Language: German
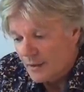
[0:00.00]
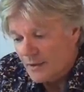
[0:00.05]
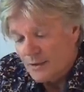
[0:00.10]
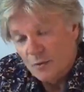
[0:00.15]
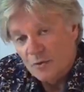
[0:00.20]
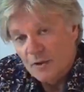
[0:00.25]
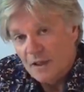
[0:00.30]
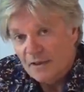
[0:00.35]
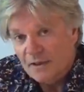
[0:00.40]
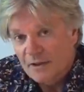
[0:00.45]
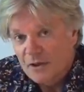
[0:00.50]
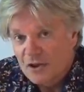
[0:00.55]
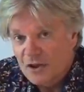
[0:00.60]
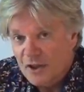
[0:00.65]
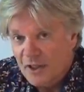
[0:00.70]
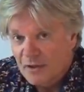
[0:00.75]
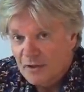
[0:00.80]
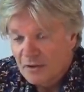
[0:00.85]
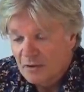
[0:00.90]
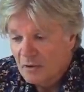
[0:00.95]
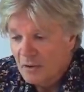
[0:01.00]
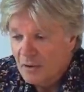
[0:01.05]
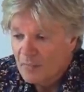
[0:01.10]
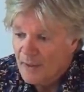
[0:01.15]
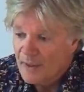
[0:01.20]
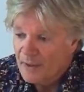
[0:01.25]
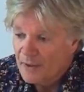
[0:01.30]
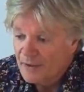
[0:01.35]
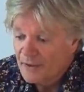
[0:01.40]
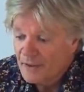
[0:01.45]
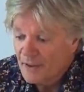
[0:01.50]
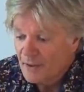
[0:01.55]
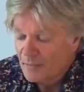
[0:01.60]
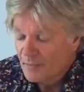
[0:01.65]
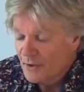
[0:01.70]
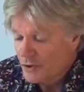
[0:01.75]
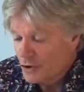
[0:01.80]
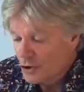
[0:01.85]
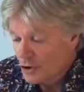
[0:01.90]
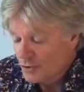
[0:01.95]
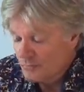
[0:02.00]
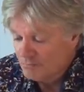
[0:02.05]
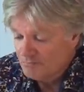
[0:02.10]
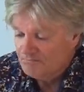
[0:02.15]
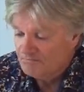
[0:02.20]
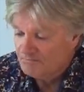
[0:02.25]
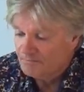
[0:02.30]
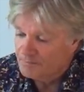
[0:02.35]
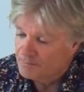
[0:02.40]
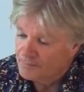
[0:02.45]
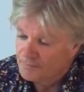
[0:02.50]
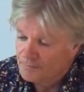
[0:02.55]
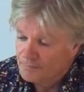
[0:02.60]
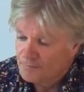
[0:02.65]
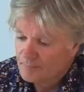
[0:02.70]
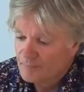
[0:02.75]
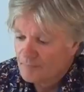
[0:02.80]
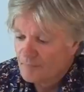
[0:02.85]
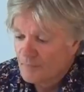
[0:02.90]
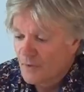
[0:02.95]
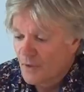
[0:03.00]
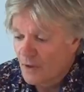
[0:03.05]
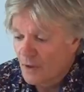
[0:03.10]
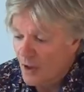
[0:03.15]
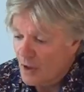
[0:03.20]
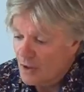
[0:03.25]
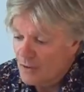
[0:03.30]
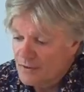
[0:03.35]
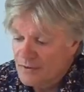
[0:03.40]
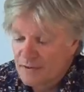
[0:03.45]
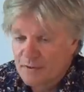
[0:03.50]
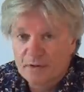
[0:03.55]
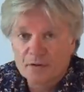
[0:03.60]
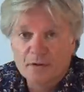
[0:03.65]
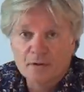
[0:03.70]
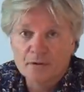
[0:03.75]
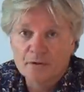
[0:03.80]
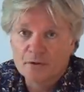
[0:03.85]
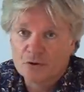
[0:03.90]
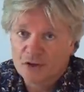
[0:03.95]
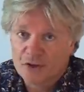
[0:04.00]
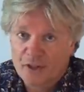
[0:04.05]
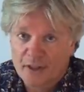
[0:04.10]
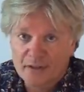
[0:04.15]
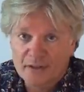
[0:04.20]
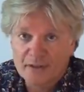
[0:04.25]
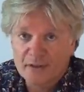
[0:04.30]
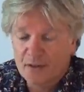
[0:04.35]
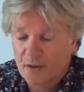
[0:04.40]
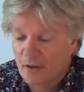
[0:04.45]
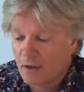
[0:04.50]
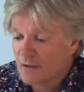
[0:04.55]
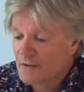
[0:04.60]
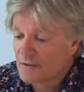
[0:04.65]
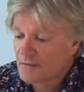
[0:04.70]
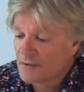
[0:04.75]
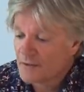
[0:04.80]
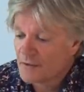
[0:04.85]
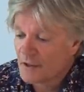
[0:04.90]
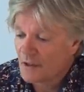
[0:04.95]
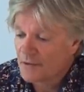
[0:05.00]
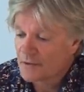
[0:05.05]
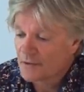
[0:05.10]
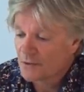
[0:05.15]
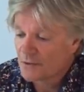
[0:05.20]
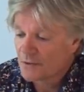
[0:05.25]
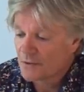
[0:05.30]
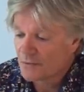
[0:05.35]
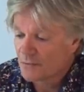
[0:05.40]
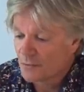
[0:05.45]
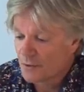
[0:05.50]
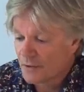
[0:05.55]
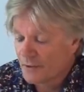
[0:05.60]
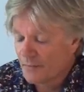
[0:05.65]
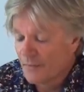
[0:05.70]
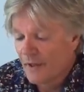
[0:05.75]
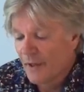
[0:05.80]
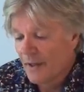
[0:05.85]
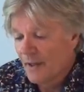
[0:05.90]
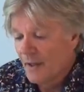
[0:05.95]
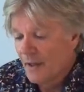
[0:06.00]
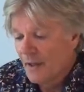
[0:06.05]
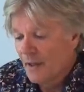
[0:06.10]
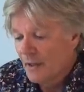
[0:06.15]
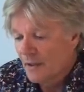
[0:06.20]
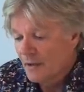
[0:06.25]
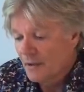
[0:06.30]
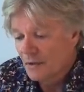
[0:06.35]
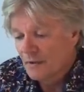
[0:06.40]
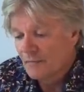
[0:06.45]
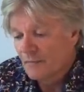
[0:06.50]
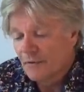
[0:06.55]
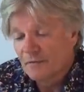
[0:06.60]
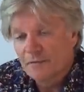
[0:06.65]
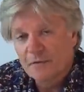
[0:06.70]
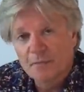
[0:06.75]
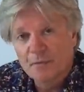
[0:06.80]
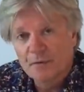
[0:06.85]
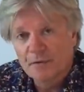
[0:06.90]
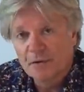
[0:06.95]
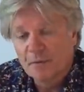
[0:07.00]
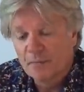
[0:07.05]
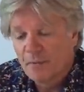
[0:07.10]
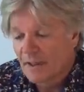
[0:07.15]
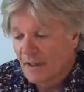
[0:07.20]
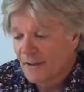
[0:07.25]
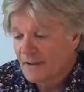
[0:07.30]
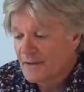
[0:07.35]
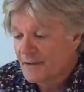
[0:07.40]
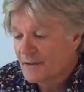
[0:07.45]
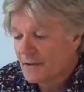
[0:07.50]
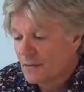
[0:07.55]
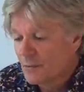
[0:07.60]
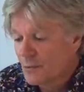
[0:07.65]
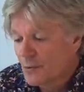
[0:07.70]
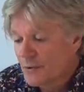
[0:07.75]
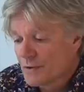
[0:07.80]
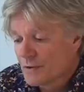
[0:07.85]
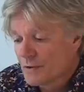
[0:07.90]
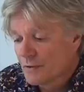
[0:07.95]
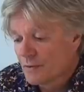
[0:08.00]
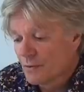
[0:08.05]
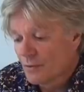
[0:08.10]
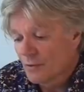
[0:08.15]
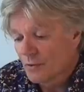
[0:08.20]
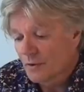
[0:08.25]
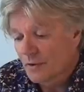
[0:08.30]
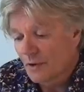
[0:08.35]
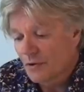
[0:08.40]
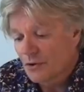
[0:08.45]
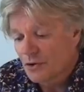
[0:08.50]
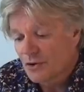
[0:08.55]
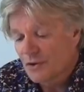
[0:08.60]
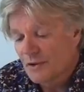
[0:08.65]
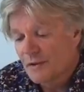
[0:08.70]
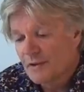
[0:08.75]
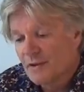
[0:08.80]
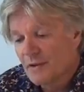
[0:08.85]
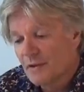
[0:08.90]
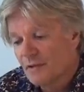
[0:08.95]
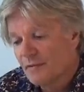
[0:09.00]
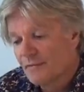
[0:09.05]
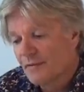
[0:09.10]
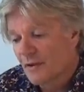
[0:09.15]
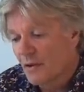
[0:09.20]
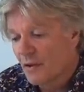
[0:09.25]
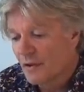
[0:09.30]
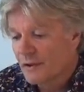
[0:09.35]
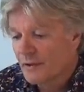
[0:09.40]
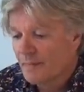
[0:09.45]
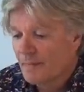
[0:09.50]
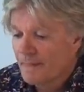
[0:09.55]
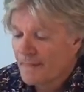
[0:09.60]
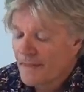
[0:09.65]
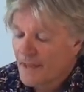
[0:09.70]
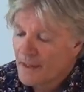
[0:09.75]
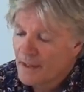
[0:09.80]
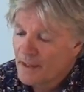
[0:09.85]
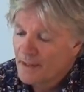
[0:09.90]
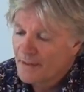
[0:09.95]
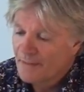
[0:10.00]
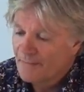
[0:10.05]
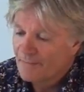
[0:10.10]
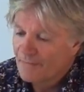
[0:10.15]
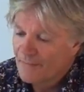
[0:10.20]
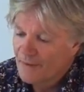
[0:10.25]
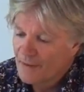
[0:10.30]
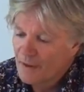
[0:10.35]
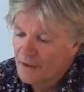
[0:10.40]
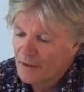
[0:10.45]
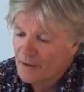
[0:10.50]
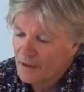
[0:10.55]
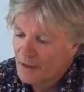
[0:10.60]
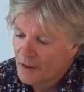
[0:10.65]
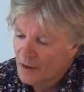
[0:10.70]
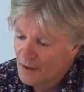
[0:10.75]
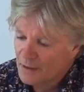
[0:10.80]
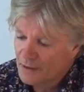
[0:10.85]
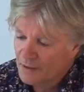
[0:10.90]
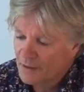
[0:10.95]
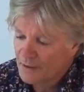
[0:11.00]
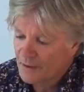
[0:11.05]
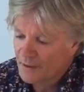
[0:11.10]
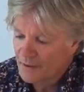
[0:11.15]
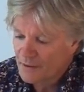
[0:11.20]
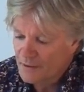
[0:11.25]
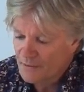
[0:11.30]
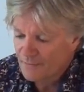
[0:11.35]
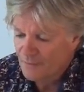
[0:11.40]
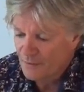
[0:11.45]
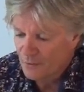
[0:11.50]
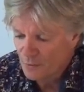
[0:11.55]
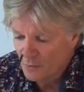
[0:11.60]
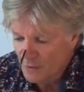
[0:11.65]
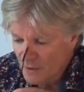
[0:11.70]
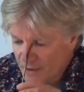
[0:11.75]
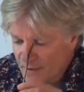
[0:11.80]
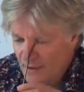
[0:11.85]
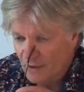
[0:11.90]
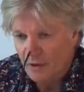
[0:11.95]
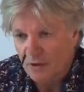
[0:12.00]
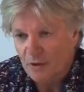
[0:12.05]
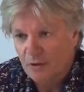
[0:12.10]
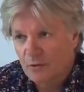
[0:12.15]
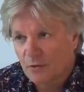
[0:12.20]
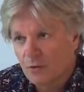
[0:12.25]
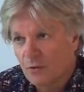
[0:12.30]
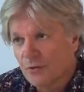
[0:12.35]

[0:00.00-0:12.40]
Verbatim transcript: Gesundheitliche Schäden bei älteren Menschen, Angst, Stress, alles, was hier ausgelöst wurde, irgendwann wird man hier Bilanz ziehen müssen und dann stellt sich die Frage, wer hat es verursacht?